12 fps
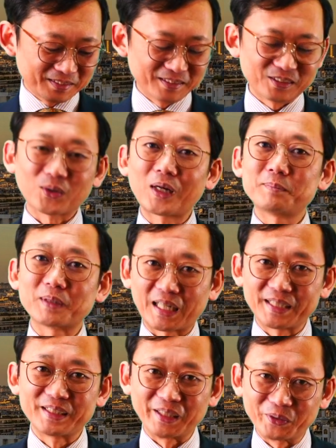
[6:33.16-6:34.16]
ストライプが
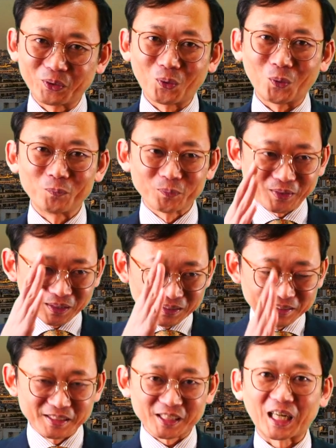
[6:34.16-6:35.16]
入っていると
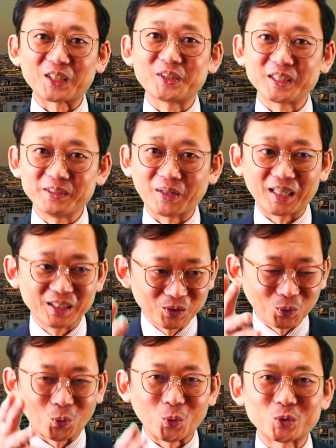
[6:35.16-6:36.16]
視覚的には
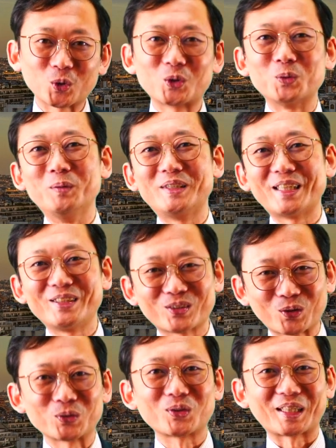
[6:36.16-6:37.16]
細く見せる
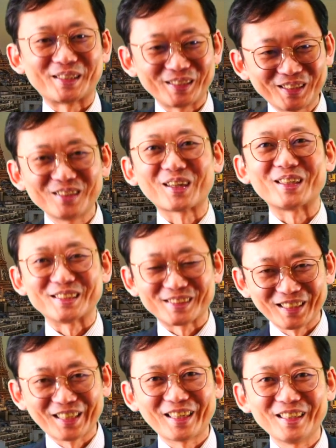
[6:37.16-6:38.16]
ことができるわけです
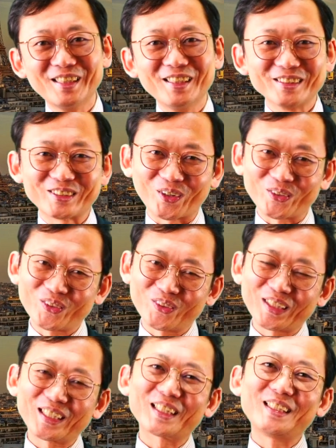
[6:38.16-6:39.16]
ねちょっと
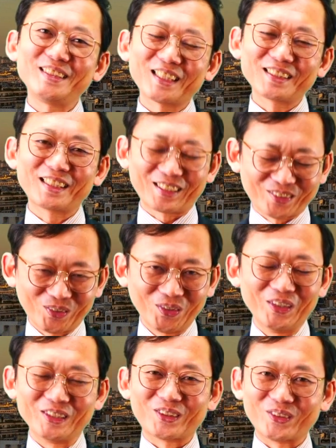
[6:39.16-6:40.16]
なんか気になるなと
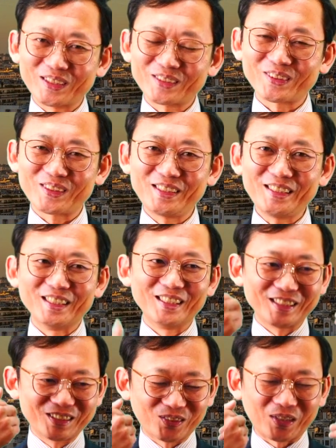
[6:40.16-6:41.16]
そんな時に
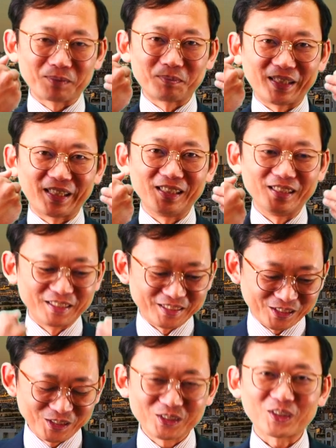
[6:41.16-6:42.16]
ストライプで
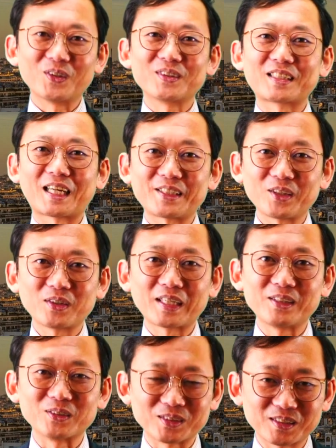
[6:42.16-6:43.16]
シュッと縦の
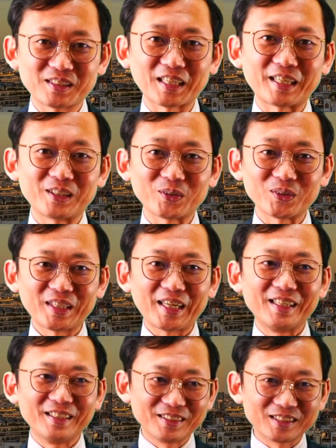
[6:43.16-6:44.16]
ラインを作ってあげることで
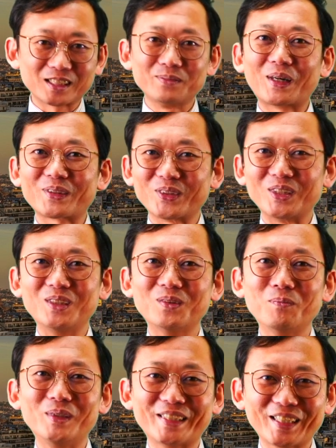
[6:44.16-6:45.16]
スマートに
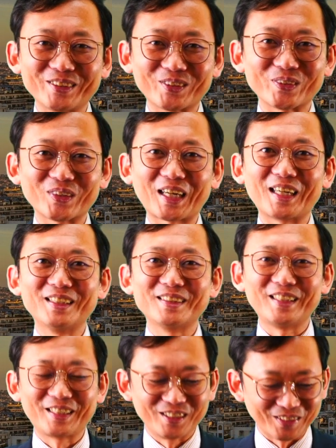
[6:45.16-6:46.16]
見せることが
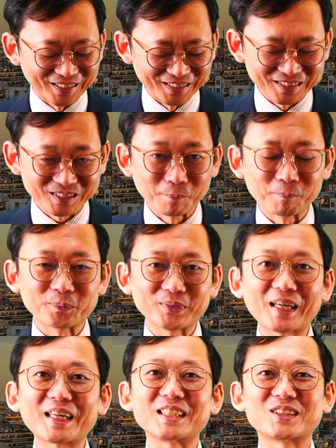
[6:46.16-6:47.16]
できるわけです
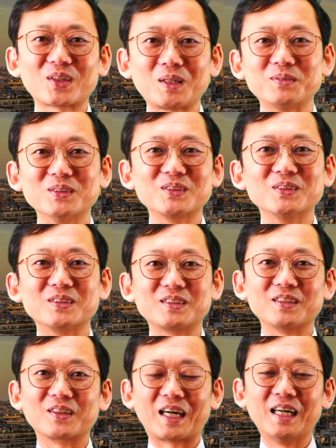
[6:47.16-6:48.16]
だからストライプのスーツっ
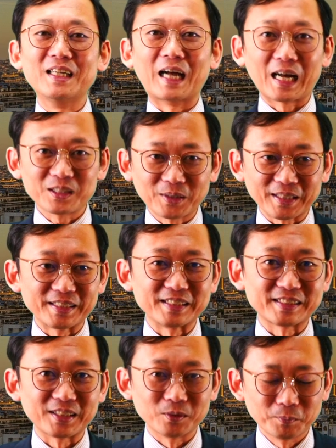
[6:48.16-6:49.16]
ていうのがあるわけで
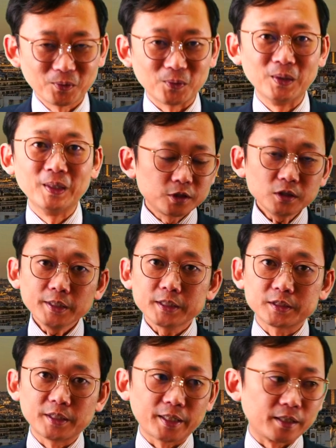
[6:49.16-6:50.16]
すけども実はで
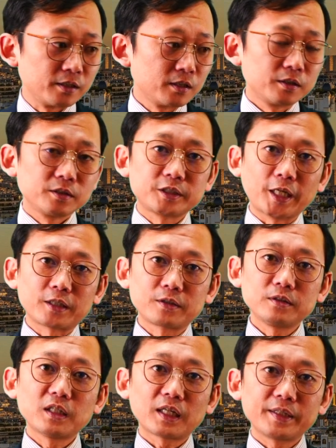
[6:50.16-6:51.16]
すね
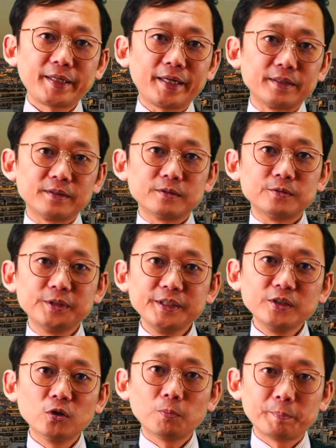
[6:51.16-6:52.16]
チェック柄で
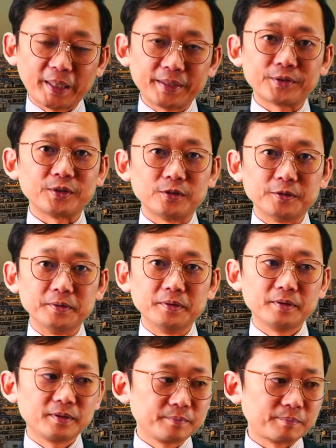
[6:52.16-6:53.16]
ウィンドウペンという、
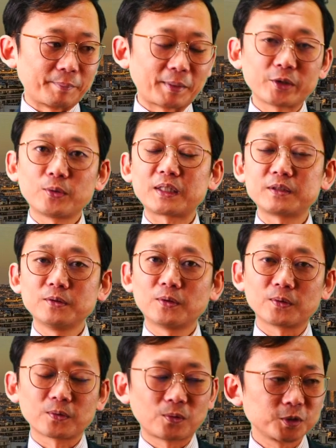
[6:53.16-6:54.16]
まあ、窓枠
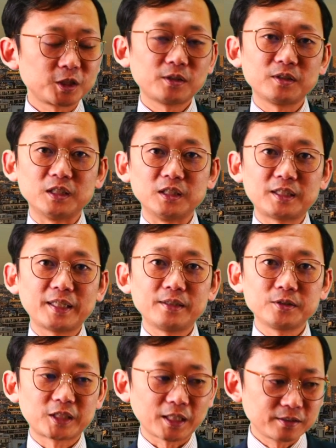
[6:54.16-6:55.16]
の格子のように似てい
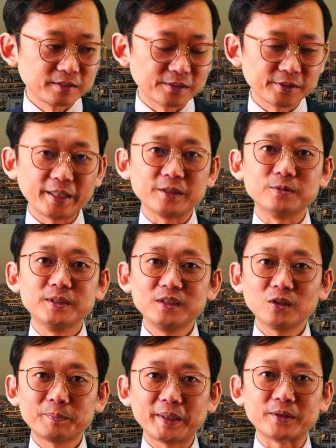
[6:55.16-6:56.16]
るチェックなので
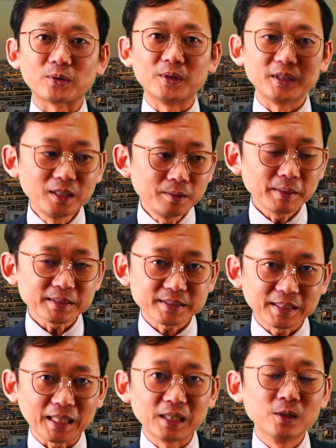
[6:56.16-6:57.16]
ウィンドウペンと言います
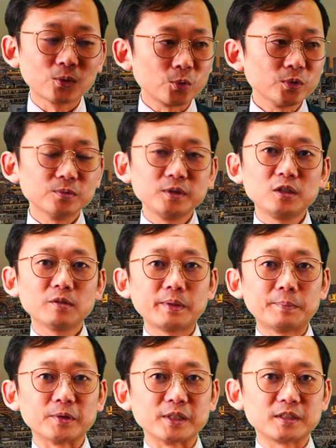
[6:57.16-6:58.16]
がこの
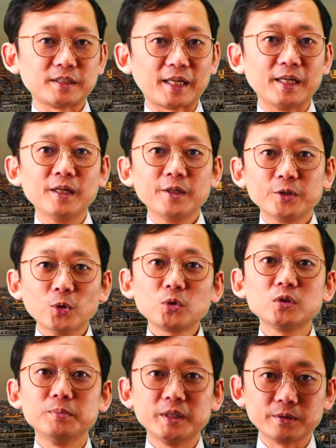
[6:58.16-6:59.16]
ウィンドウペンもですねよ
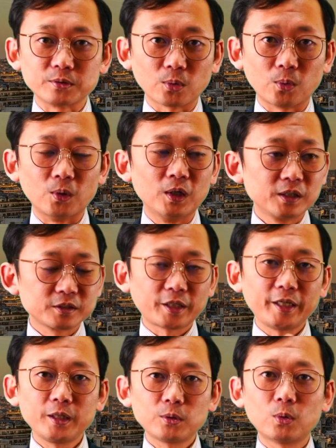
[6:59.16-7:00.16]
く見ると
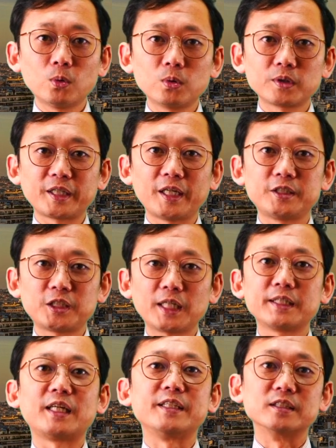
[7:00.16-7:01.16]
正方形じゃ
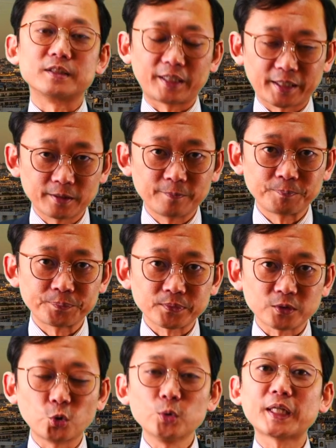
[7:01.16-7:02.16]
ないんですね
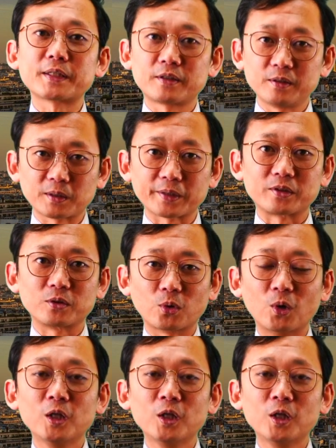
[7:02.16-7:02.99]
どうなってるかっていうと